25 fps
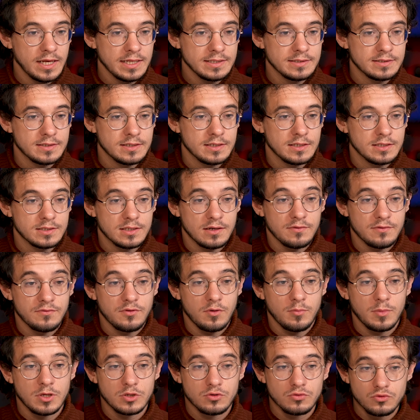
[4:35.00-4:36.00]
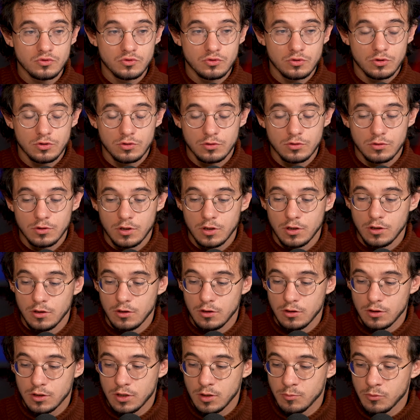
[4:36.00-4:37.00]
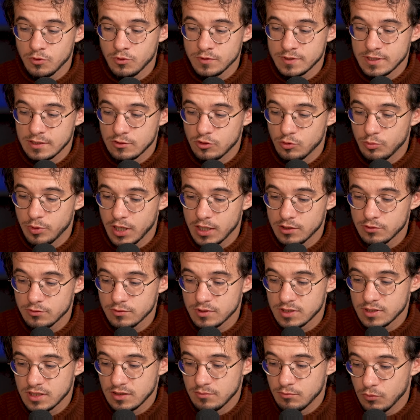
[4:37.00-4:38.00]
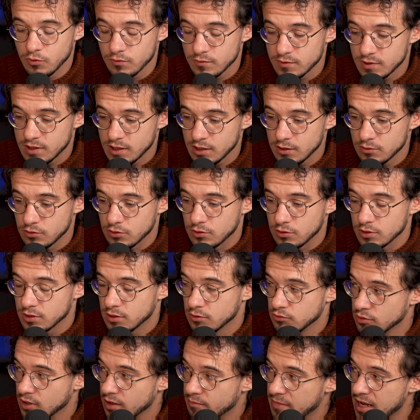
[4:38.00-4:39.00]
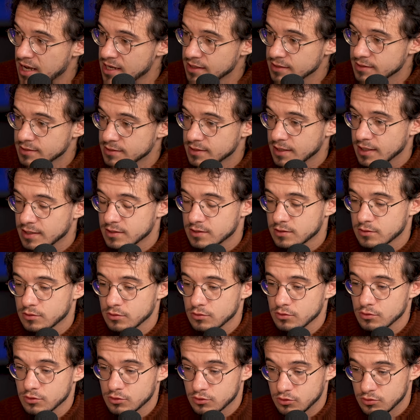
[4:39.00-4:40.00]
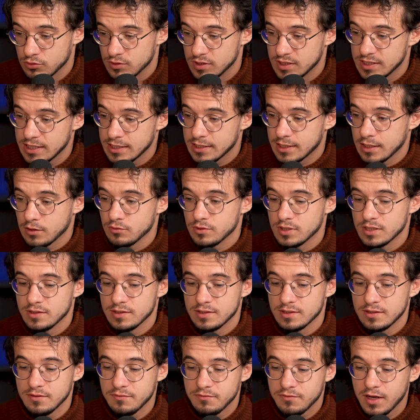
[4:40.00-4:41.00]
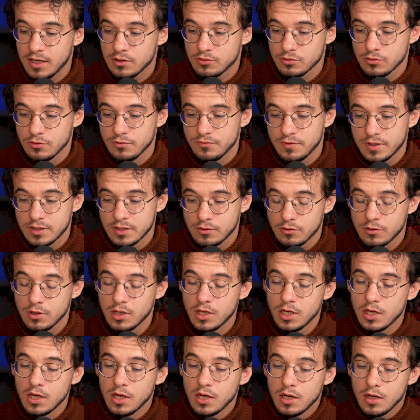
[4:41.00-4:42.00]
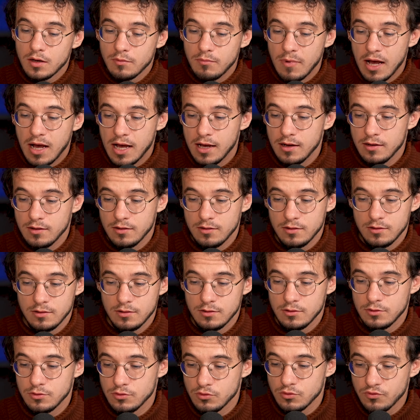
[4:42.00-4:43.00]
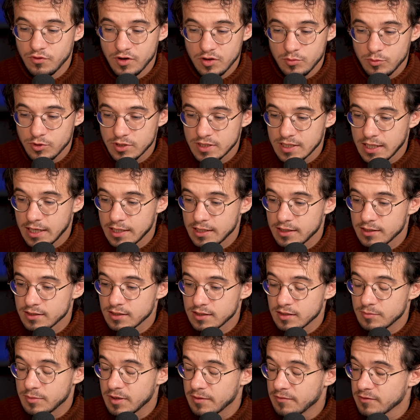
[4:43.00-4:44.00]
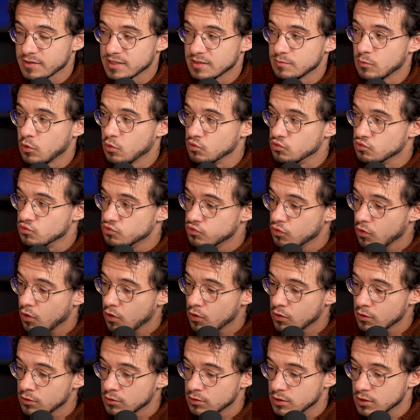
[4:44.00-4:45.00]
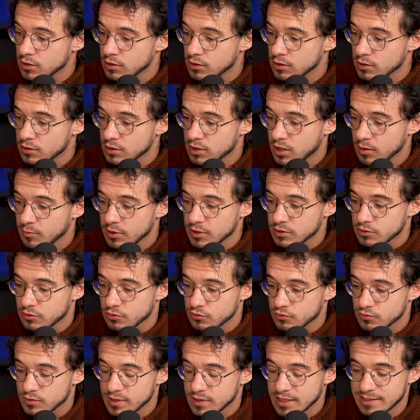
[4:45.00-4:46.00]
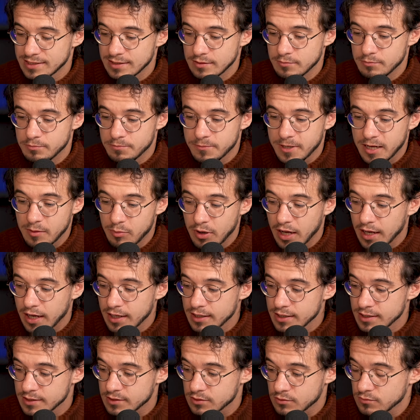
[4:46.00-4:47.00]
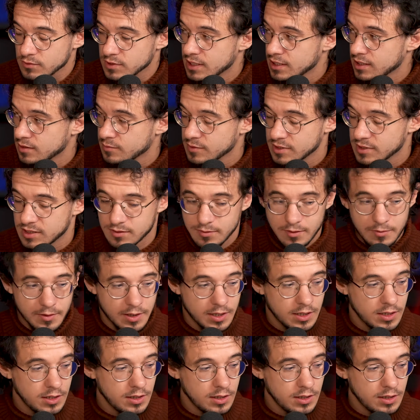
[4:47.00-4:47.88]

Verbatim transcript: a des informations sur euh, comment cette opération s'est montée du côté du Hamas Est-ce que tu disais qu'il y a eu des, failles sur le fait que bah, euh, le gouvernement israélien n'est pas forcément au courant euh, Comment est-ce que tout ça s'est préparé Est-ce qu'on sait comment ça s'est préparé